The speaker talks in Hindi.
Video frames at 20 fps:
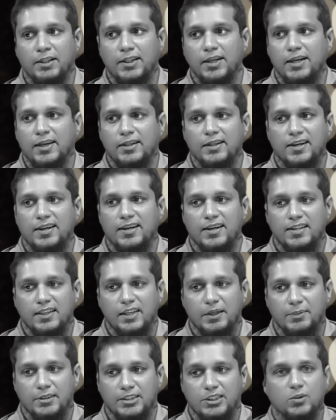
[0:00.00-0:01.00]
बंदे का दिल
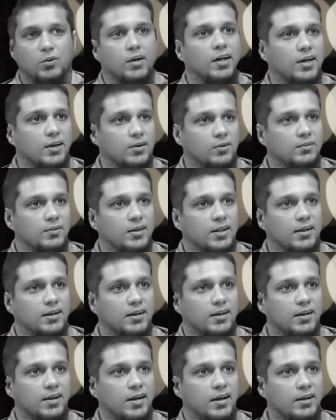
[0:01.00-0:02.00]
करता है मैं सोया
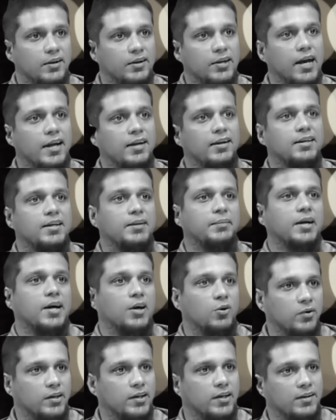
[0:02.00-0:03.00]
रहूँ रियलिटी में
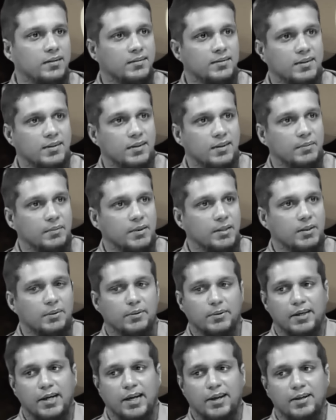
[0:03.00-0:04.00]
आऊँ ही ना
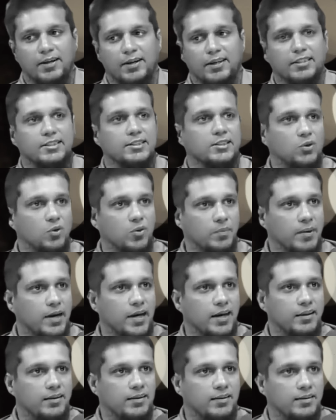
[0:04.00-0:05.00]
मतलब रियलिटी इज़ सो
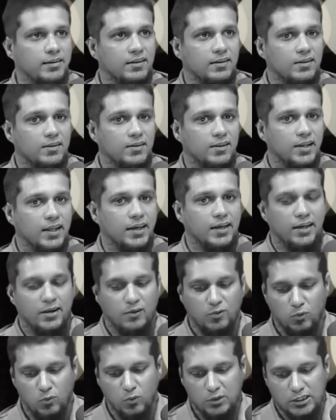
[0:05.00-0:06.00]
बैड
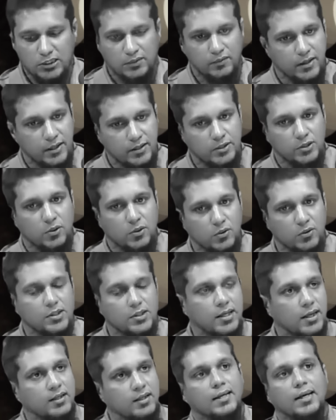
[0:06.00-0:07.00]
लेकिन उस वक्त जो उठ
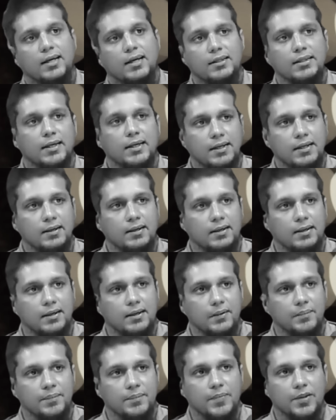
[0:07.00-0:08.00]
जाता है ना यकीन
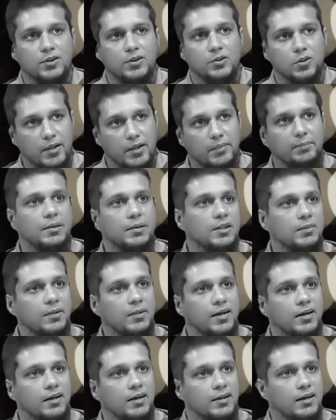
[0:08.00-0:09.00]
करें जो हिम्मत
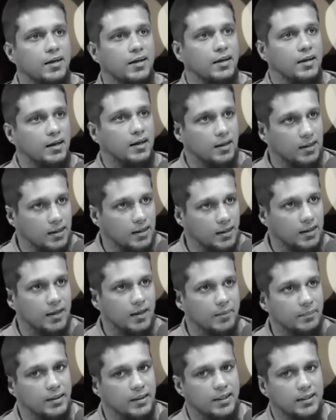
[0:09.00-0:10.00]
पकड़ता है अल्लाह का
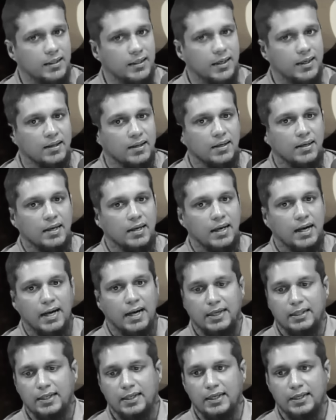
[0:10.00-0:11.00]
नाम लेता है
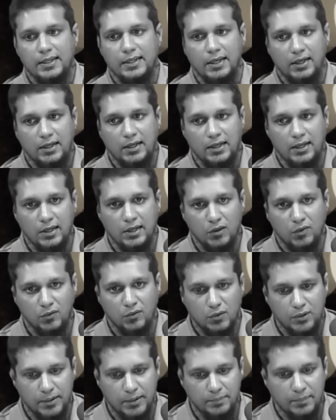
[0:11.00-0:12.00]
आई थिंक ये अल्लाह को
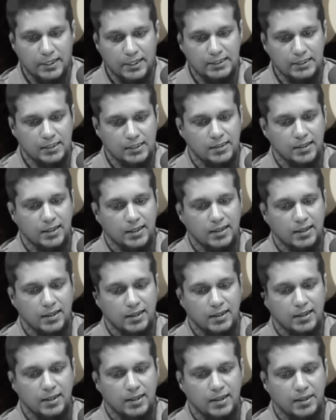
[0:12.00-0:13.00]
वो ये मैसेज दे रहा
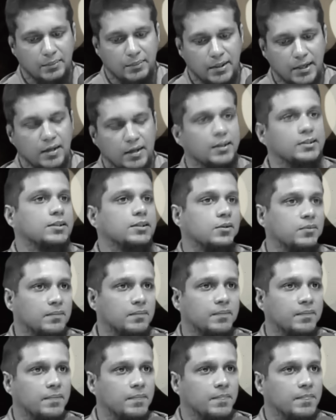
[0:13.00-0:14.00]
है कि अल्लाह मैं राजी
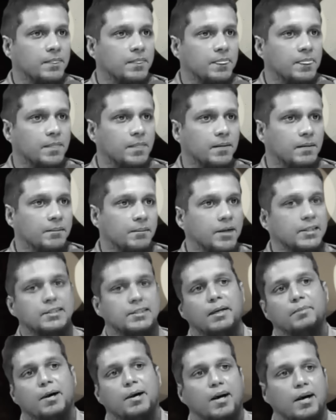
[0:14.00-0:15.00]
हूँ राजी हूँ बिल्कुल
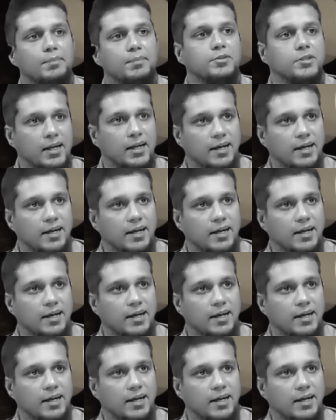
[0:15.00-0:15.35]
बस अब आप